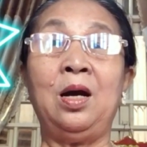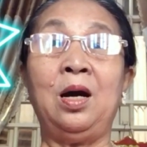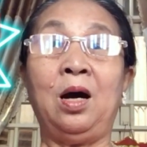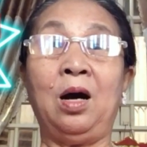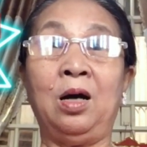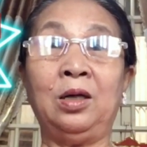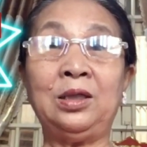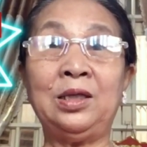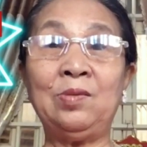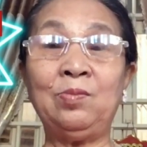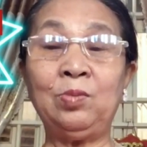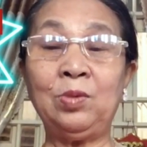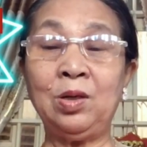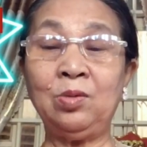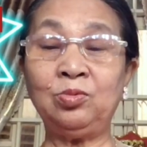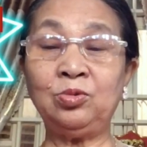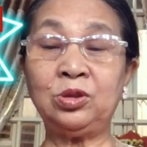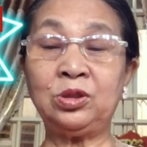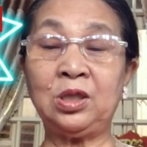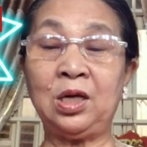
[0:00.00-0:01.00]
ở trong
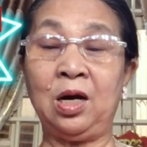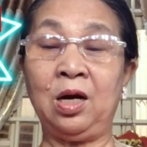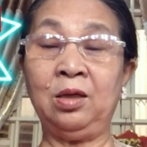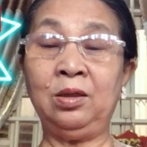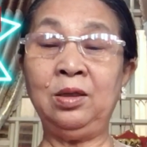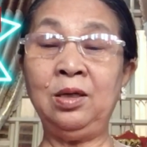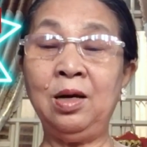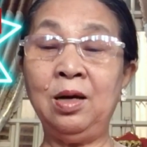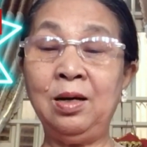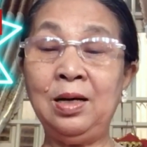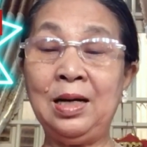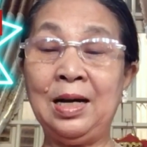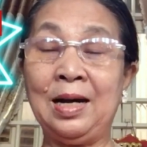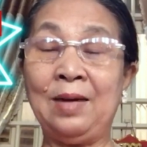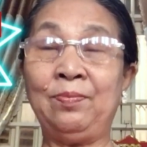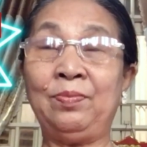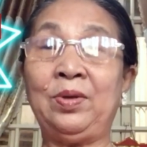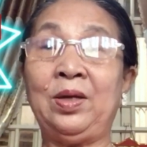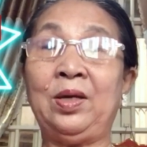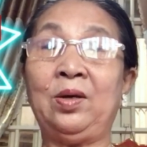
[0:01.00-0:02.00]
công sở nơi
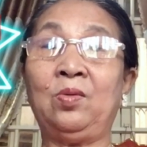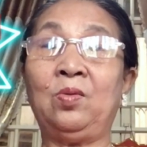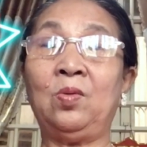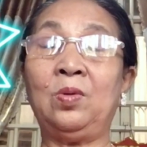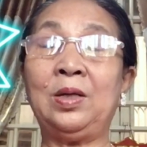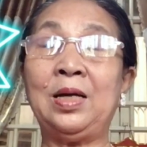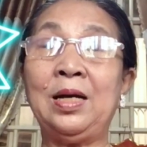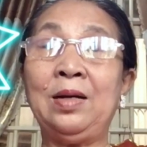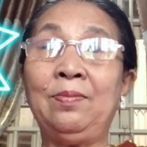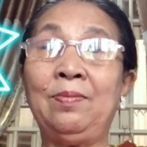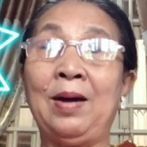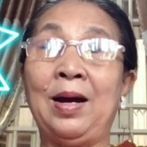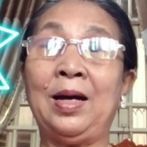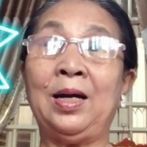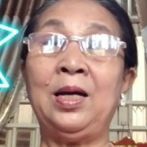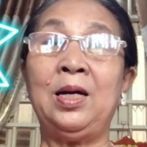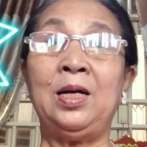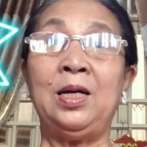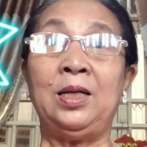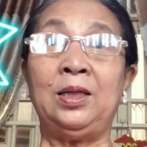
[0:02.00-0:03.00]
làm việc của các
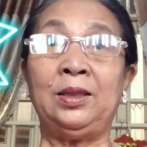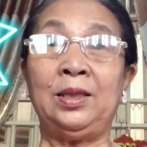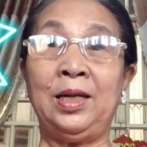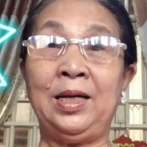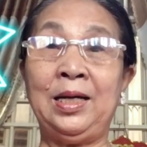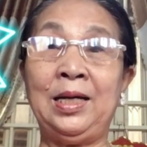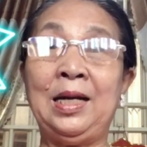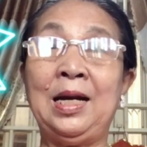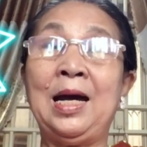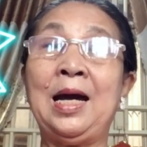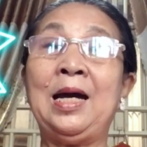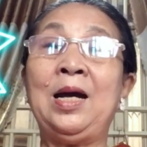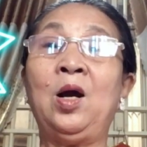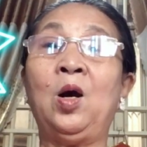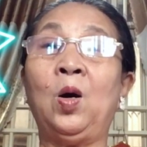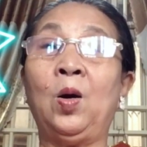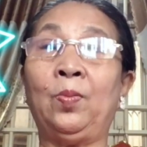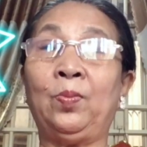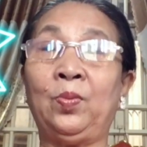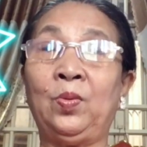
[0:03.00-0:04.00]
bạn thì lại
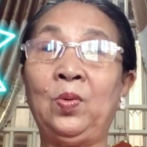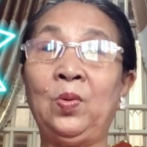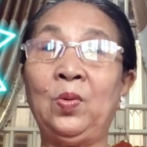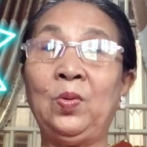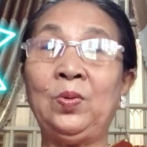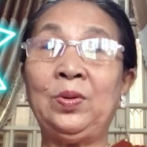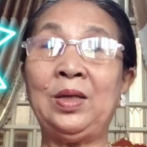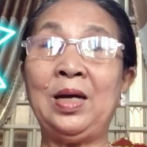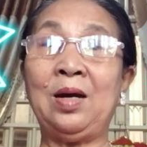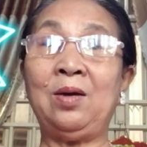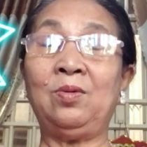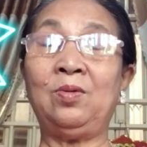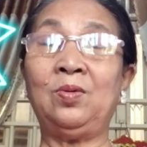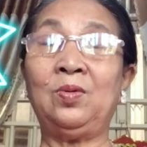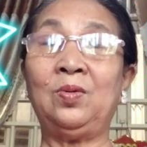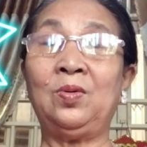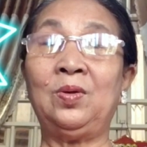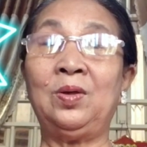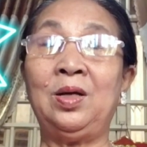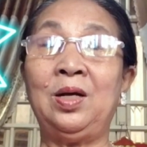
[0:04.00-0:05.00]
hợp gu nhau
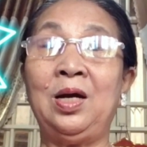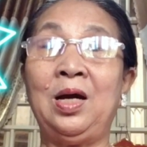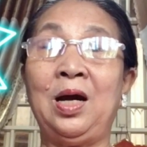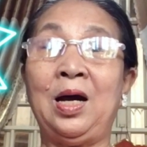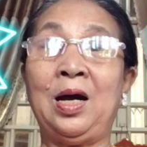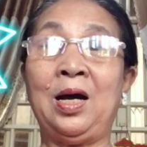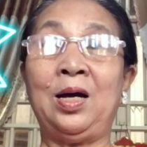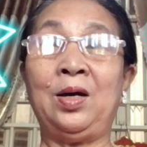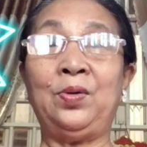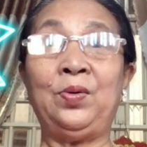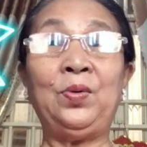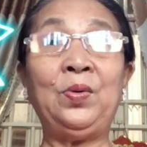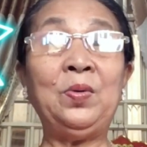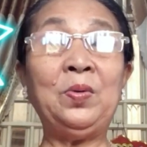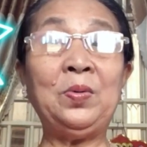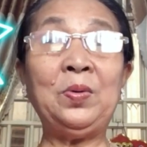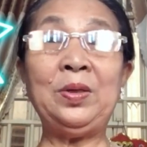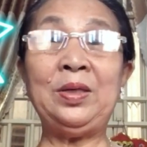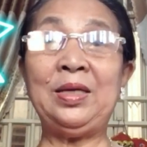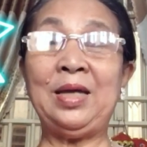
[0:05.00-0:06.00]
à
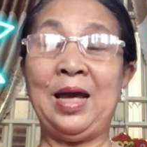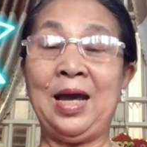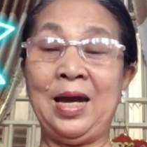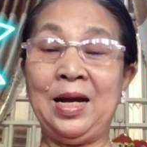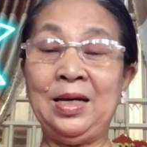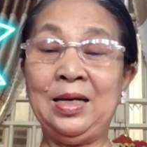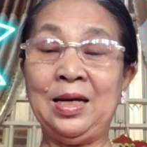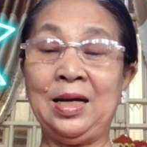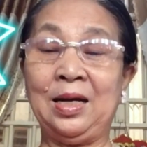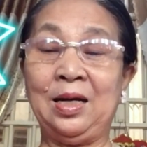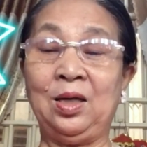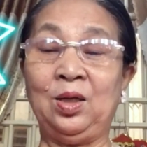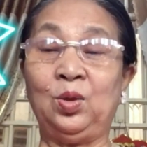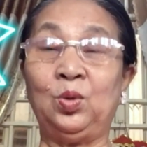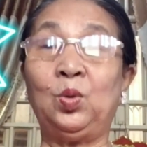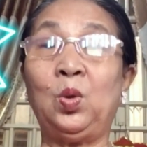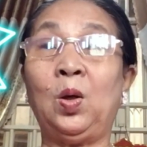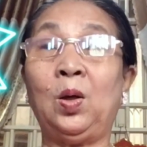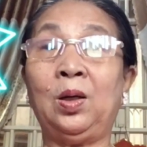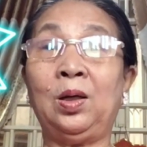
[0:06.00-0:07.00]
vui vẻ nè
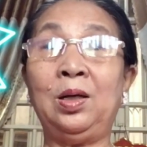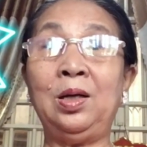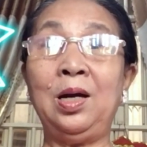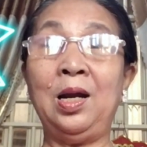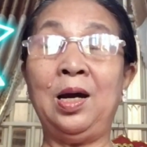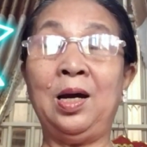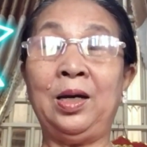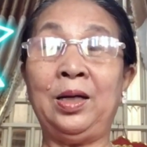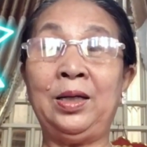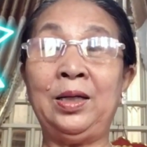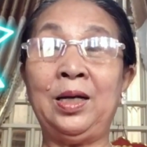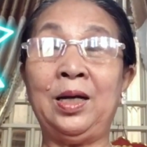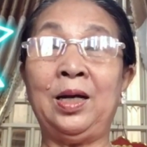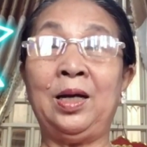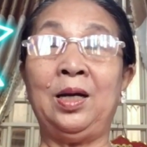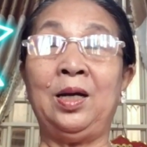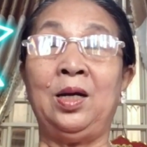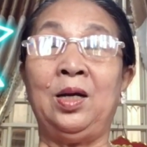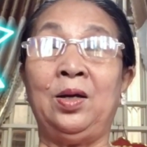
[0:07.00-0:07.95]
thuận lợi nè